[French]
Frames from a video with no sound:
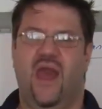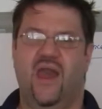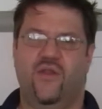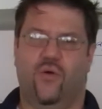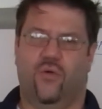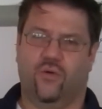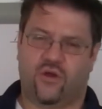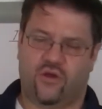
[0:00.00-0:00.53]
Et
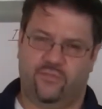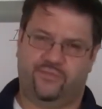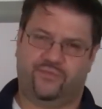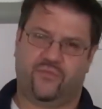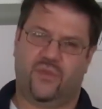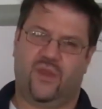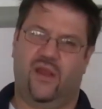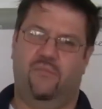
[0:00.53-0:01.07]
donc,
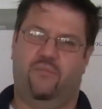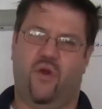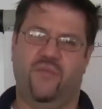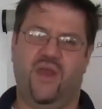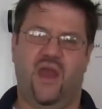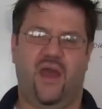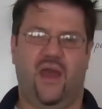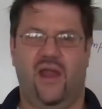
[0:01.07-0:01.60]

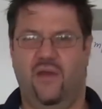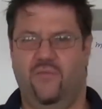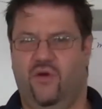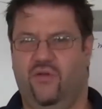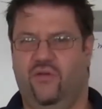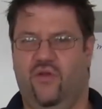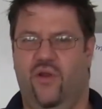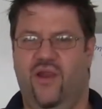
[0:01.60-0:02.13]
premier
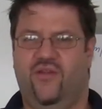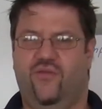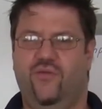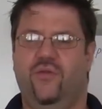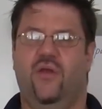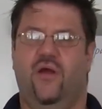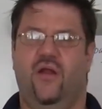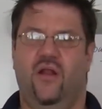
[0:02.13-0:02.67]
élément de
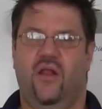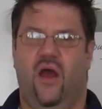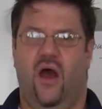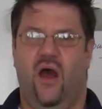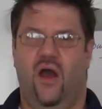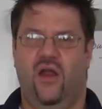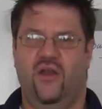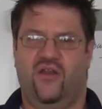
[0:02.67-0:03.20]
l'étude,
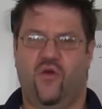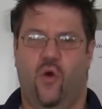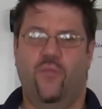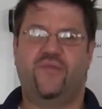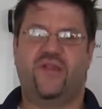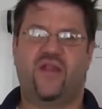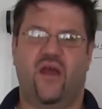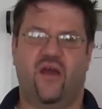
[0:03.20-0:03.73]
euh, ils ont
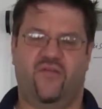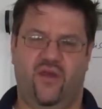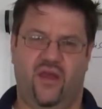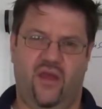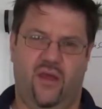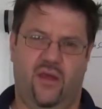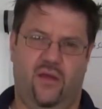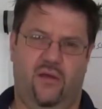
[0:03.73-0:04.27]

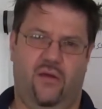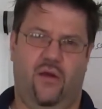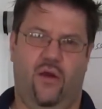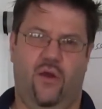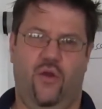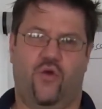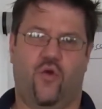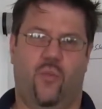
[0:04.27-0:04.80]
observé
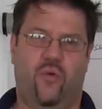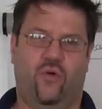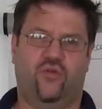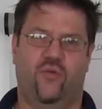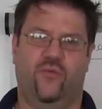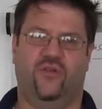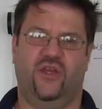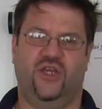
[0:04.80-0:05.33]
euh, le
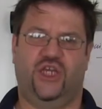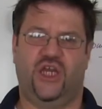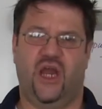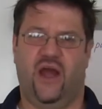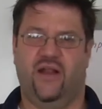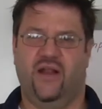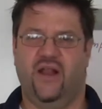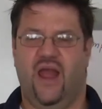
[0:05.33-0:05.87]
comportement des
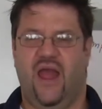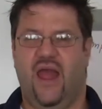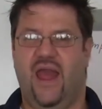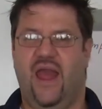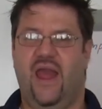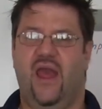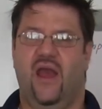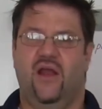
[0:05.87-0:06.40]
chiens
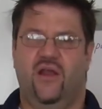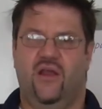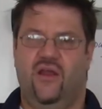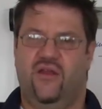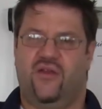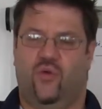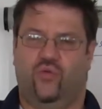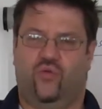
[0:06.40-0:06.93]
et
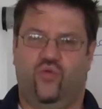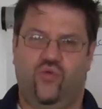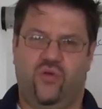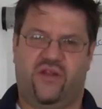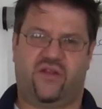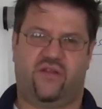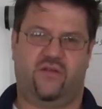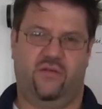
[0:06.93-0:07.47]
ils ont
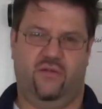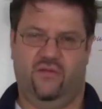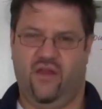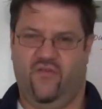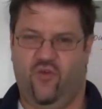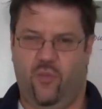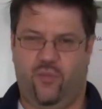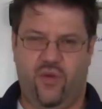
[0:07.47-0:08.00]
tous
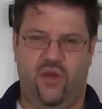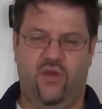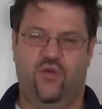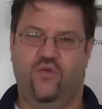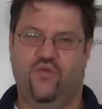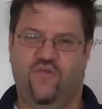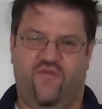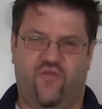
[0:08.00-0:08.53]
développé
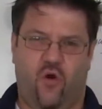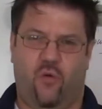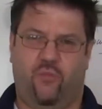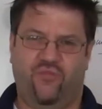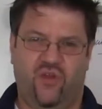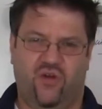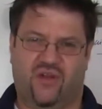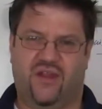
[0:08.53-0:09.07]
une
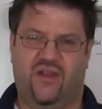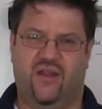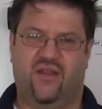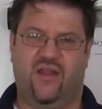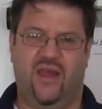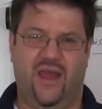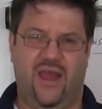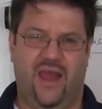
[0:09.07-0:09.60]
forme
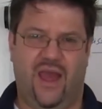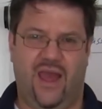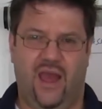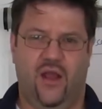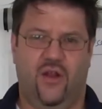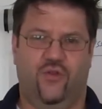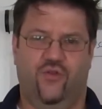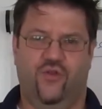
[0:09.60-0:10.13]
d'anxiété
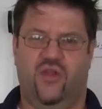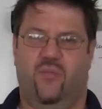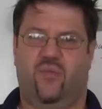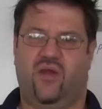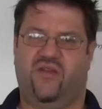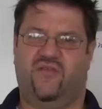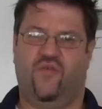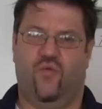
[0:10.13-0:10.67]
et de
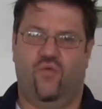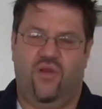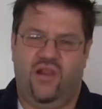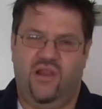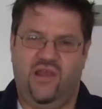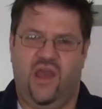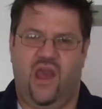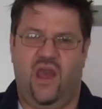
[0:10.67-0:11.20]
dépression
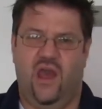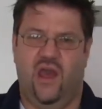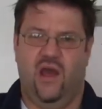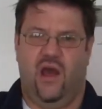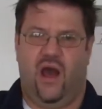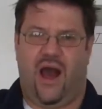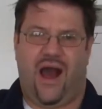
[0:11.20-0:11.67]
liée